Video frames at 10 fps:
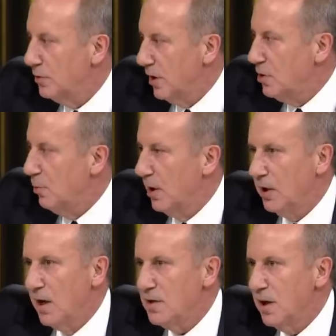seçime
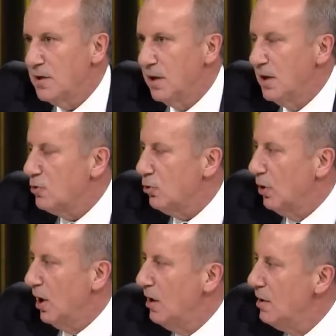girersen seni
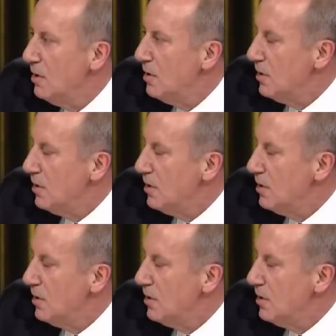sonra